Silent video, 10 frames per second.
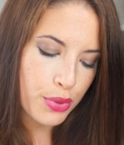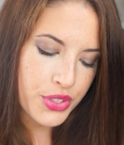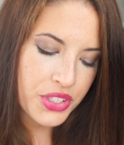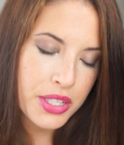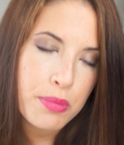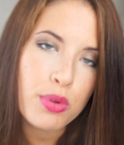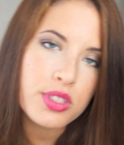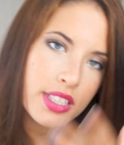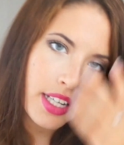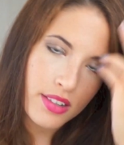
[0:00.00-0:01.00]
petit pour
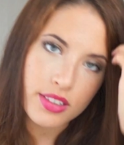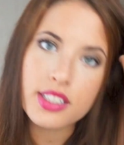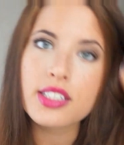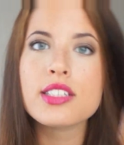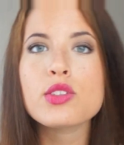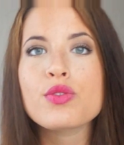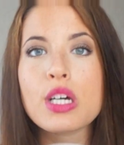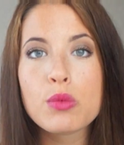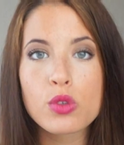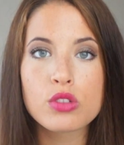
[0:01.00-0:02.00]
celles qui sont
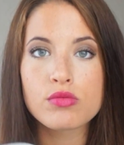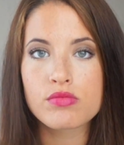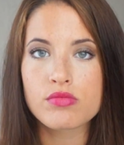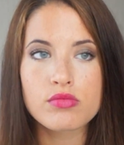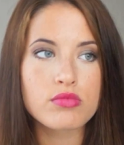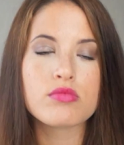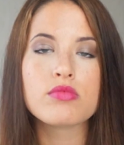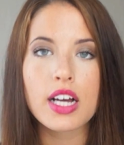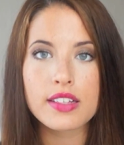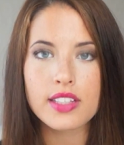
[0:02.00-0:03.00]
vraiment
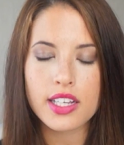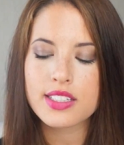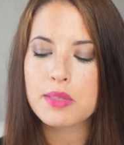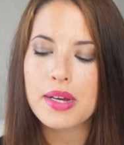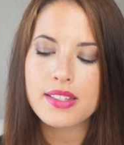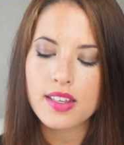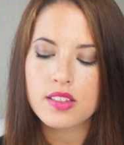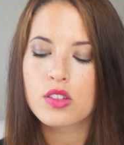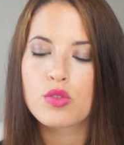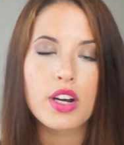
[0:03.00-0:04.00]
intéressées par ça,
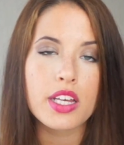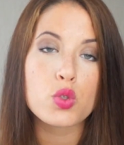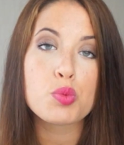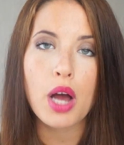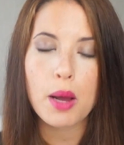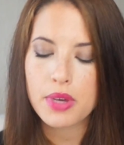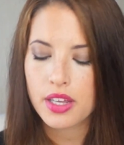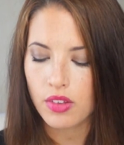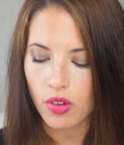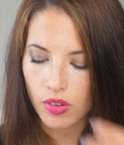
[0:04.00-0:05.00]
c'est que voilà, il y a du
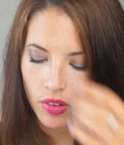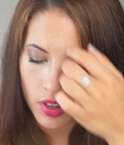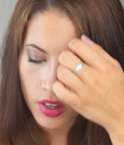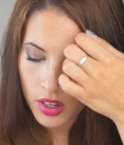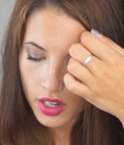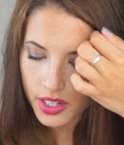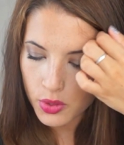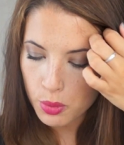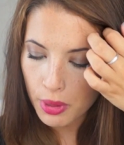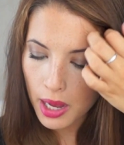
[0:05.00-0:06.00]
parabène, euh, il y
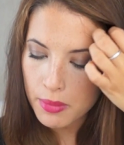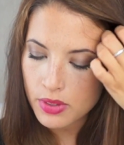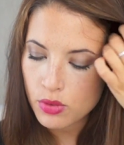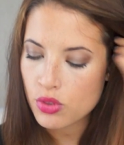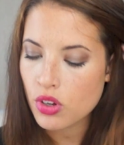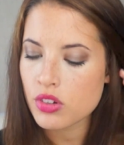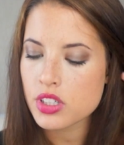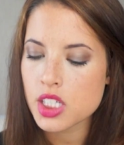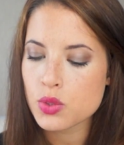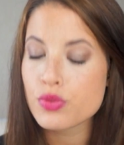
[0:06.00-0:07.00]
a du parabène dedans
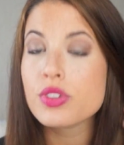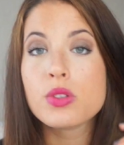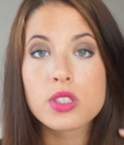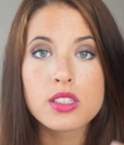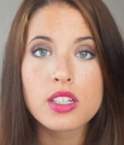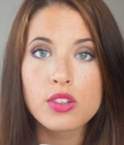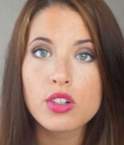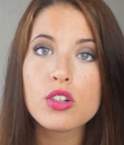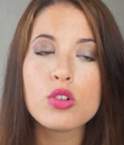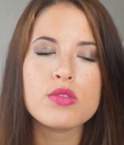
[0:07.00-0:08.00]
et du
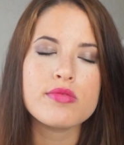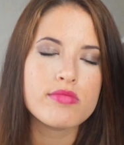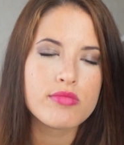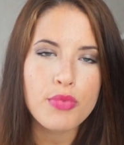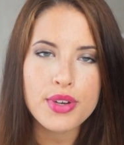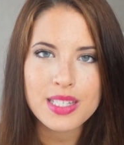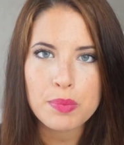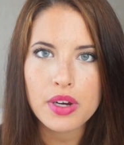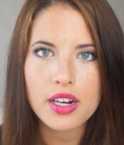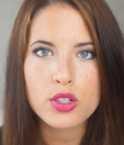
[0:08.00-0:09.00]
phénoxyéthanol. Moi,
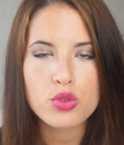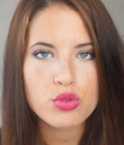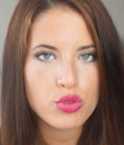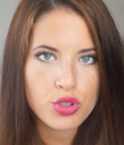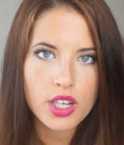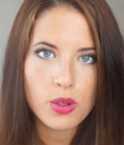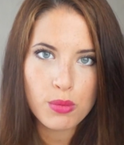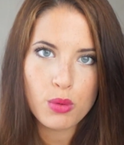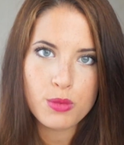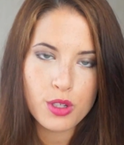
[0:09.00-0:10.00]
c'est pas la chose que je regarde en
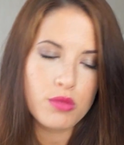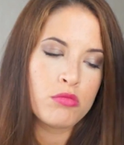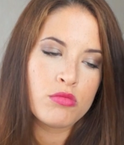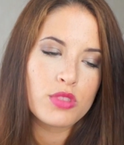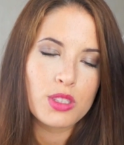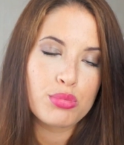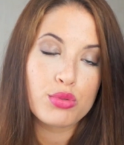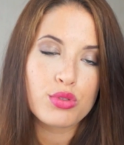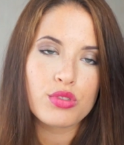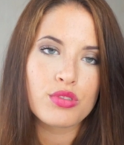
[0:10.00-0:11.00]
premier, c'est
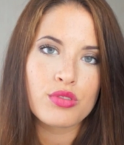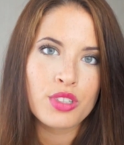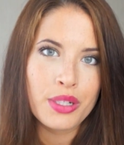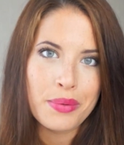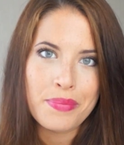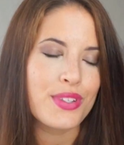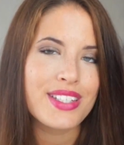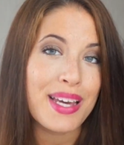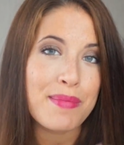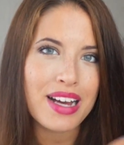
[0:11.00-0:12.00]
plus euh,
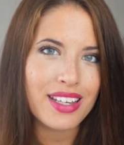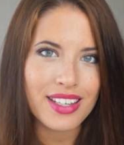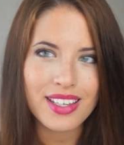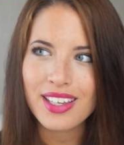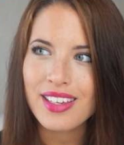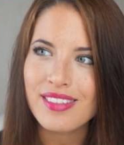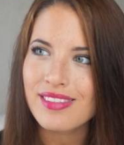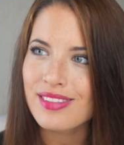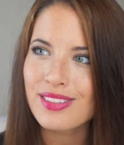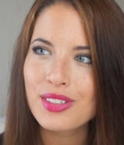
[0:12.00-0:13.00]
ce qui a marqué,
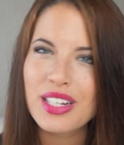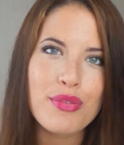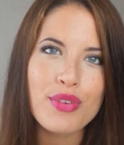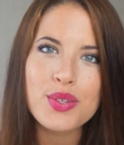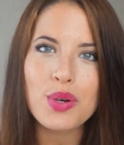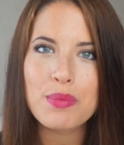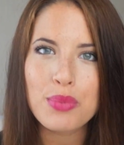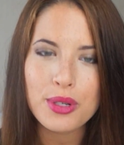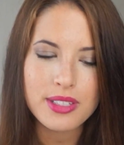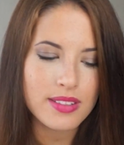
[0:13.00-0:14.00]
euh, l'effet sur la
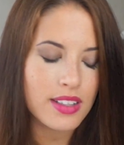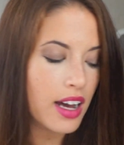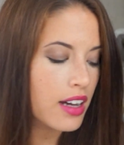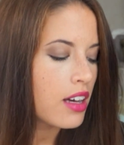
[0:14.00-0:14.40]
peau, etc.